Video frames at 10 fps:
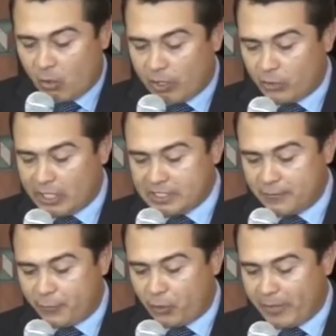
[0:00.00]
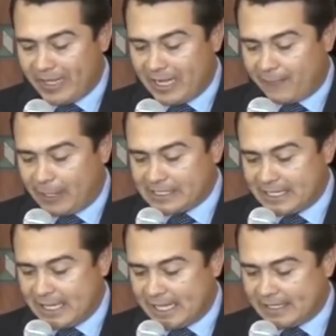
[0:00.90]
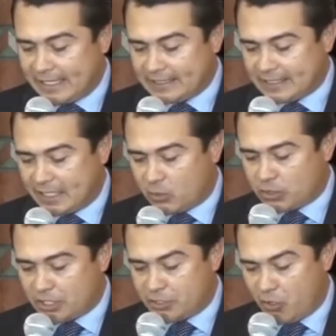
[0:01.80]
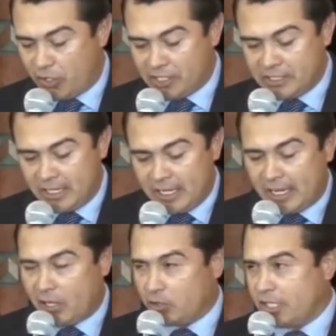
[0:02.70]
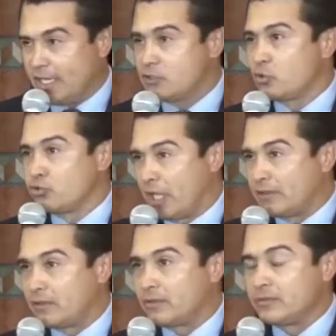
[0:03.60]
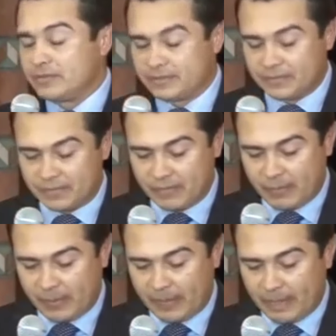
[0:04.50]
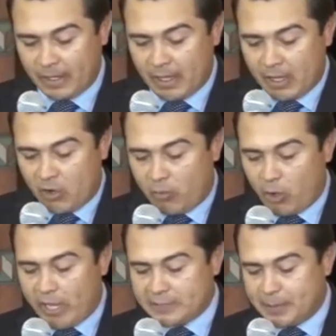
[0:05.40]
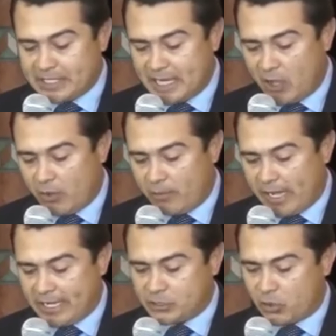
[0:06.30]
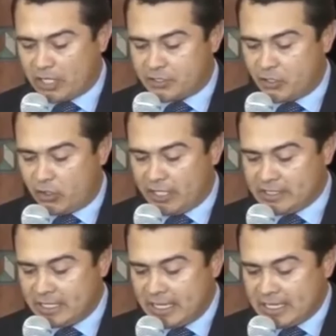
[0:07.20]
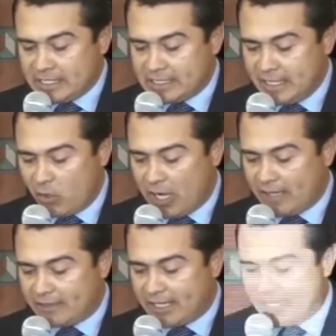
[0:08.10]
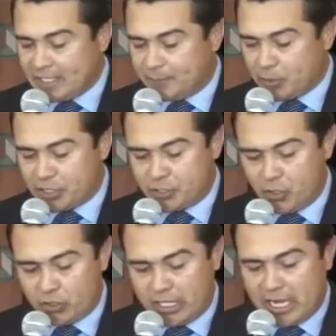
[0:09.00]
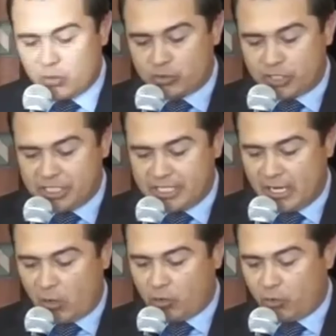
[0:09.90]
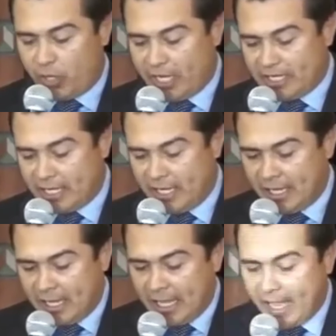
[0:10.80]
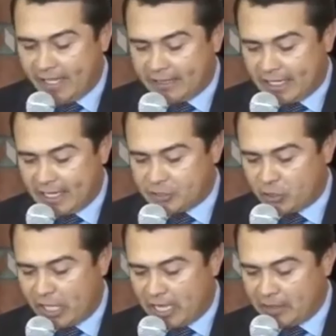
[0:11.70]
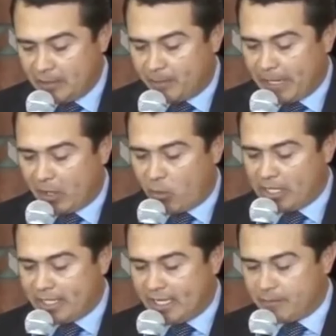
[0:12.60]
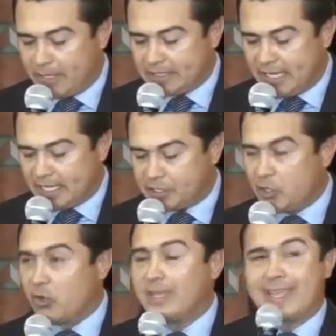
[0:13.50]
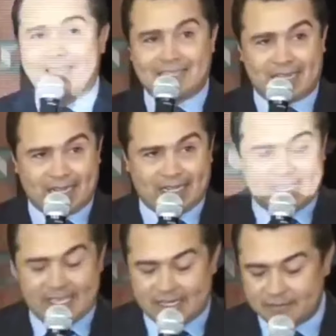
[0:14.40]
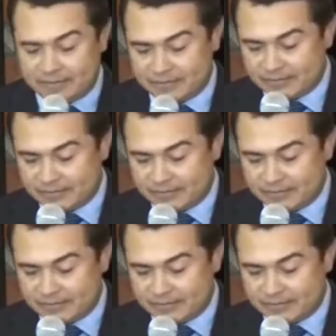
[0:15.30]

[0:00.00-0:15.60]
Cuando les informé de la falsedad de estas acusaciones que no tienen sustento. Como lo he expresado en varias ocasiones, sigo a la entera disposición de la justicia hondureña e internacional para cualquier investigación que se requiera.